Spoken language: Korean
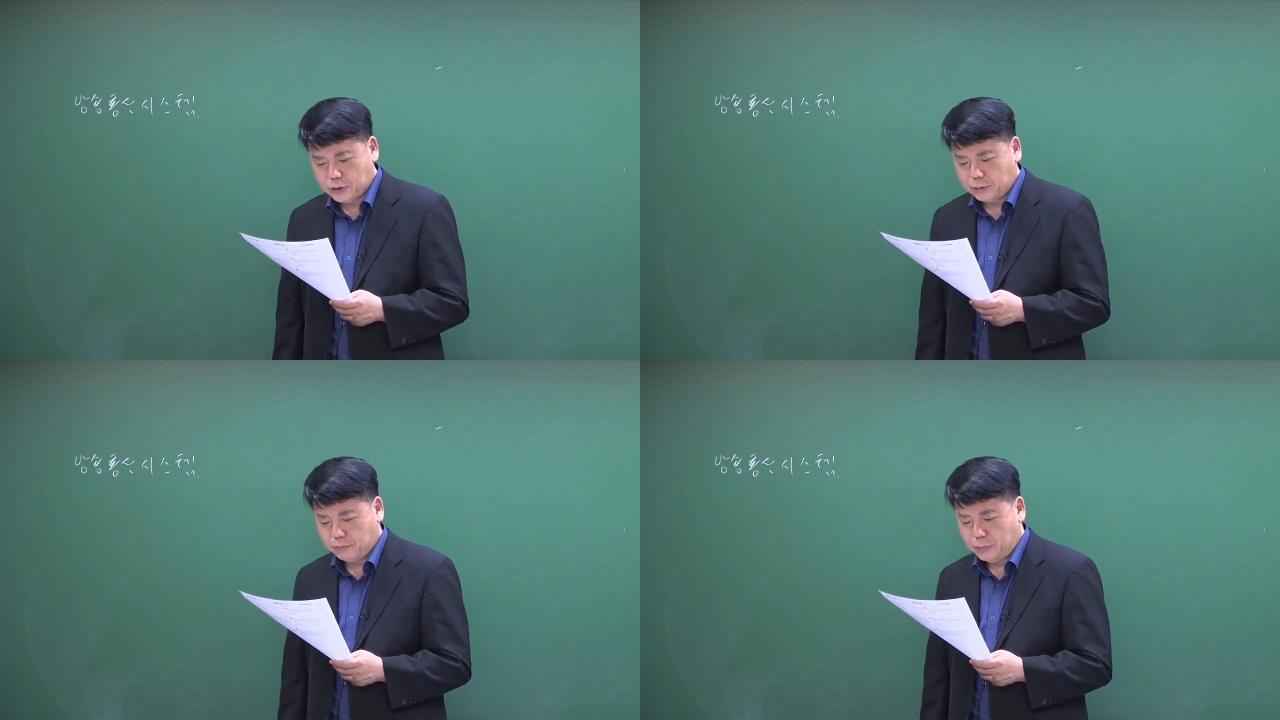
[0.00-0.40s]

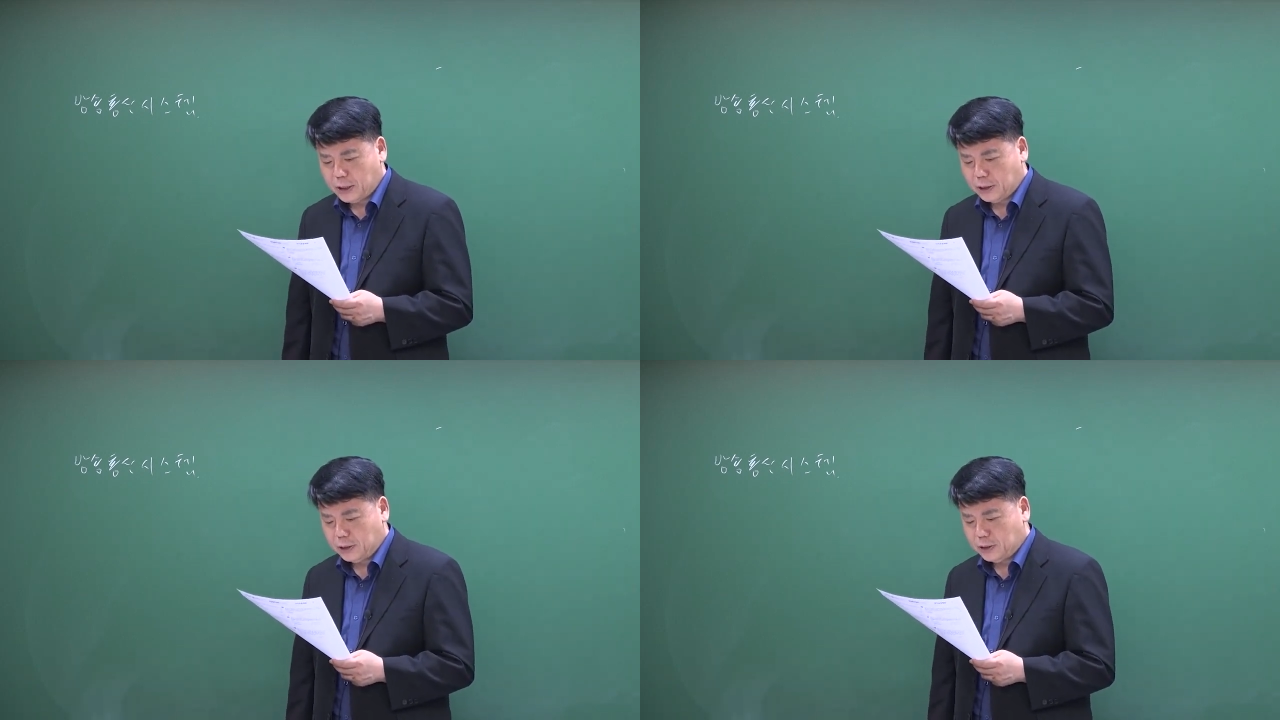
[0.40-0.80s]

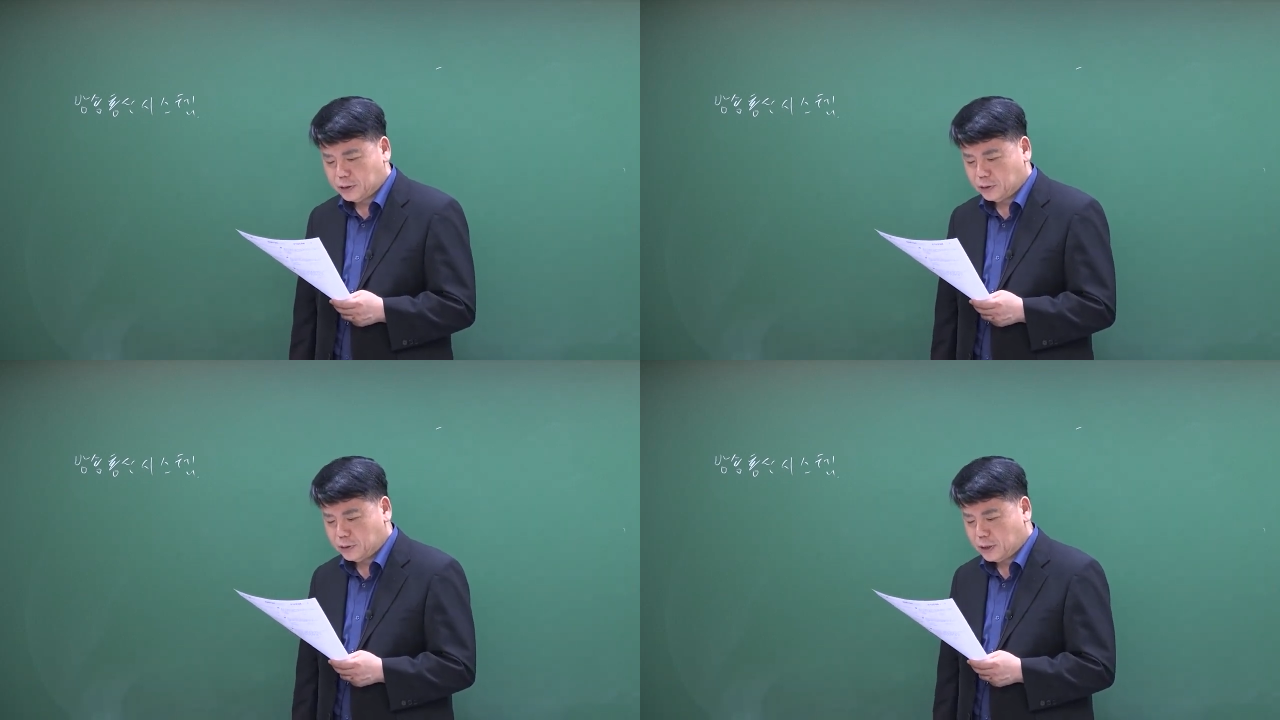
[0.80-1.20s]
전파를
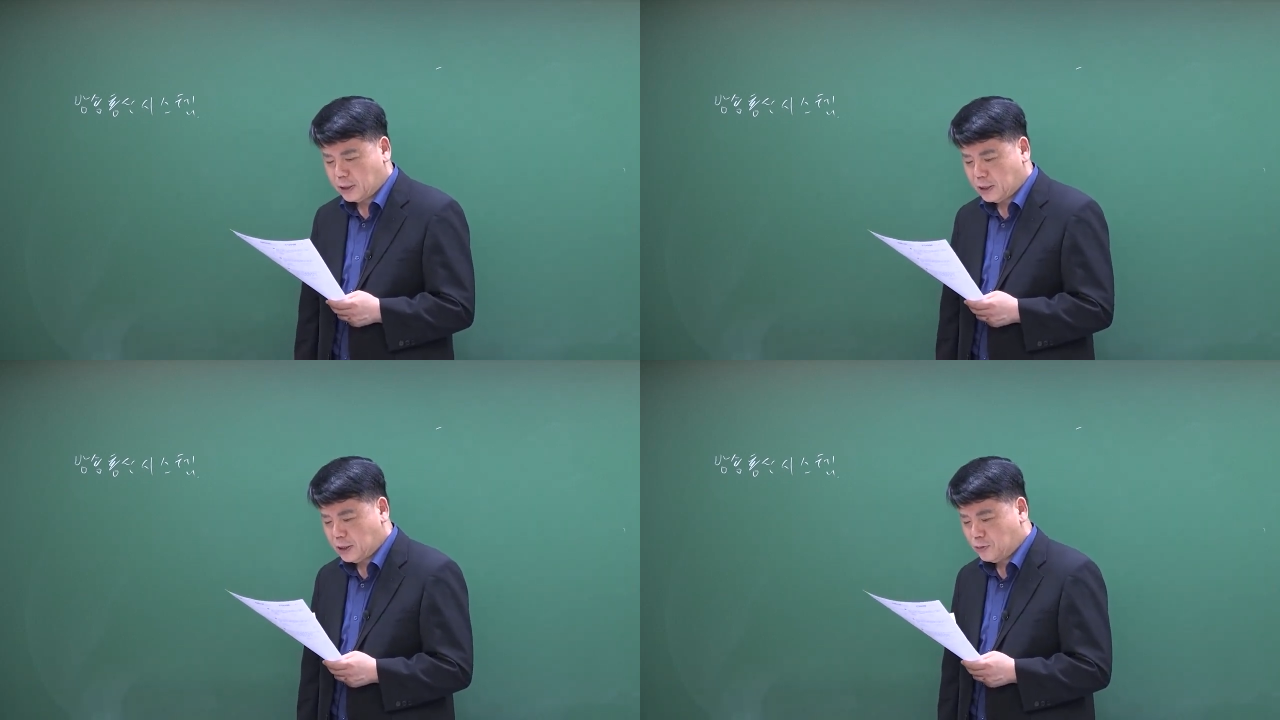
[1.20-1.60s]

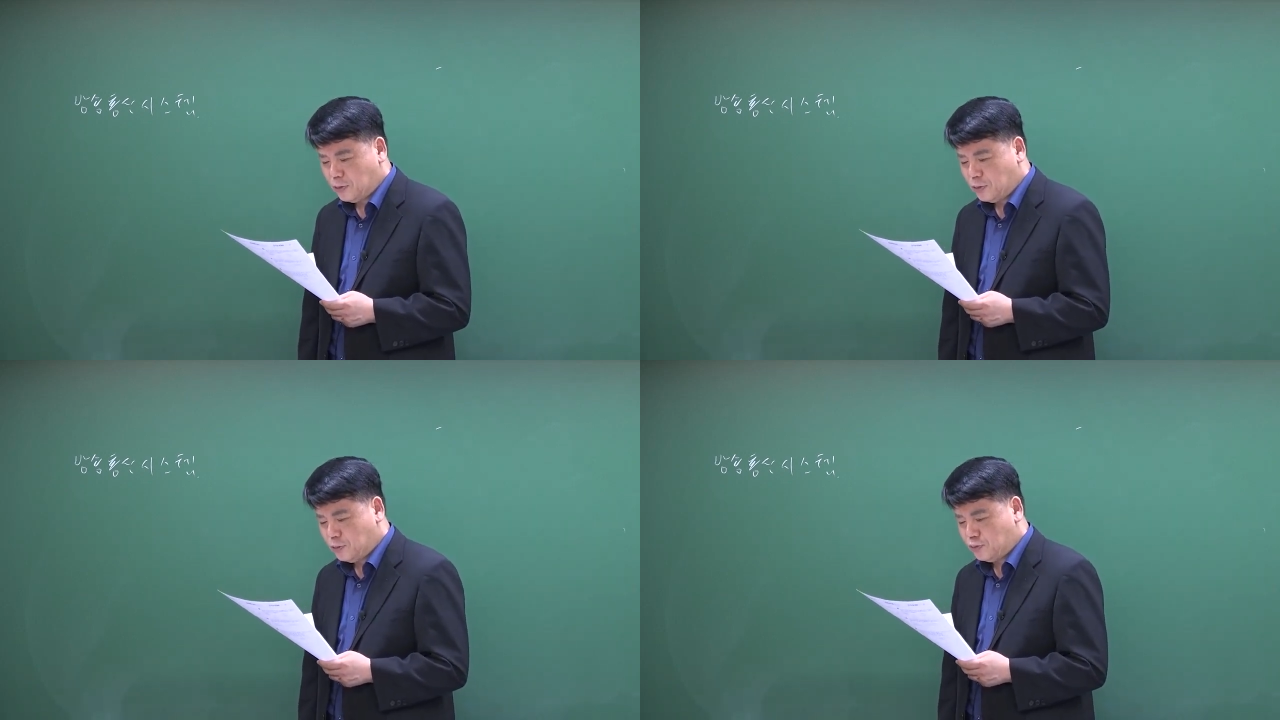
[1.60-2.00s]

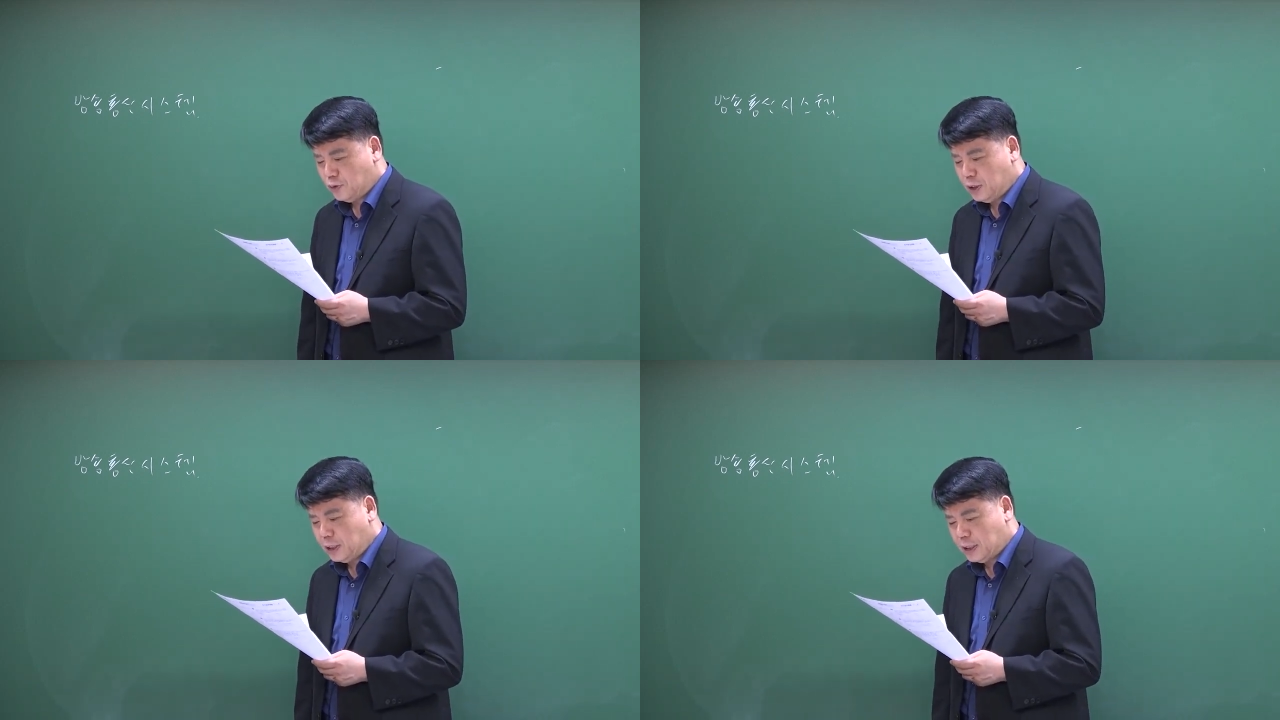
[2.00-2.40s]
선택하고
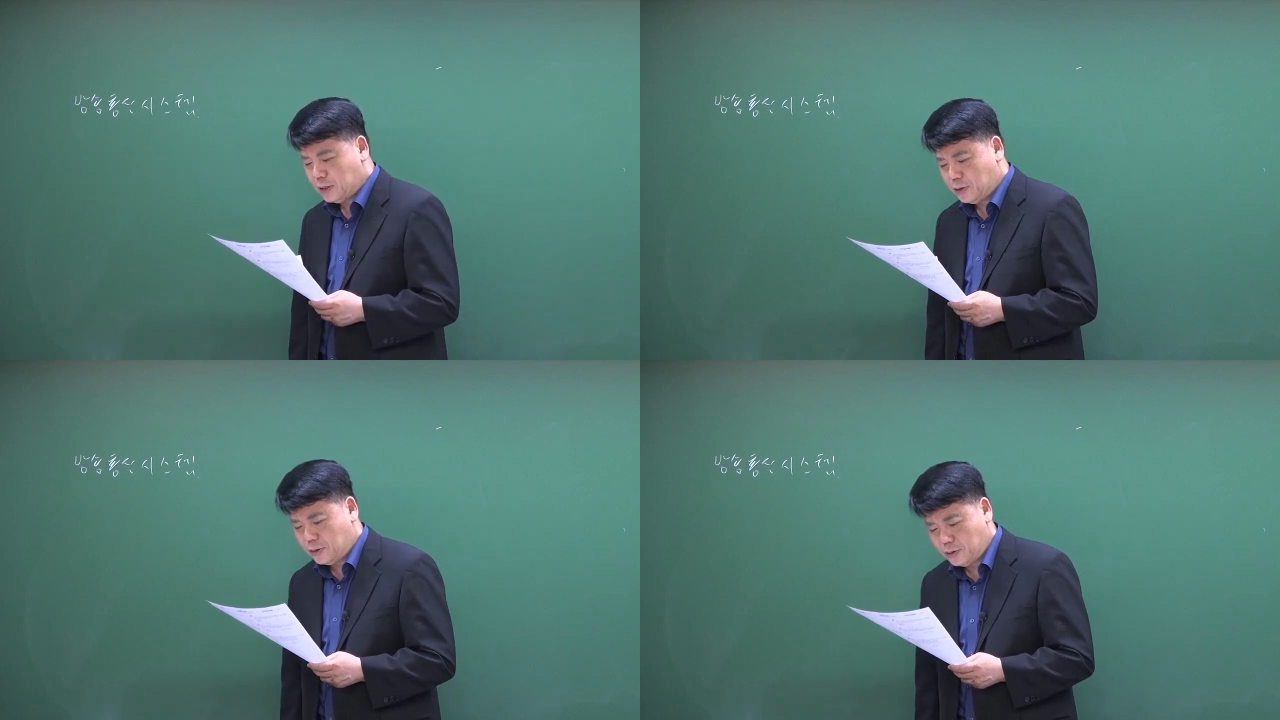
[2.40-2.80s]

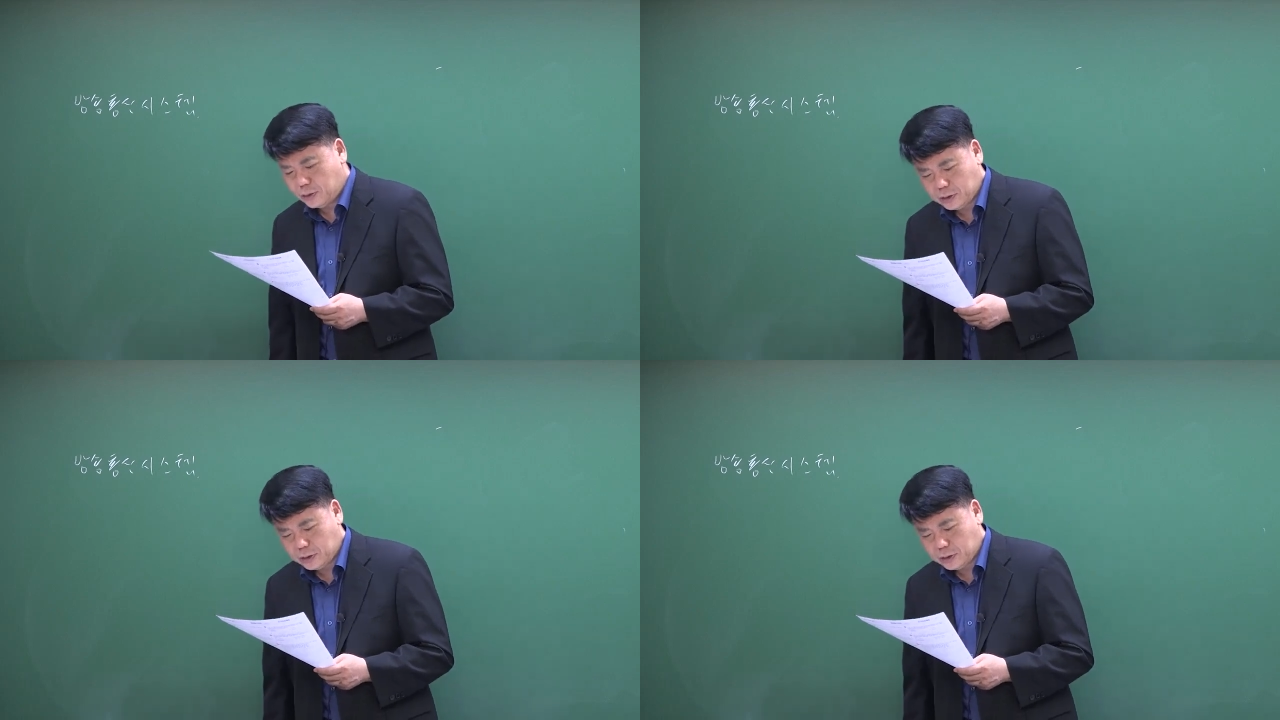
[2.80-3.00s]
분리하여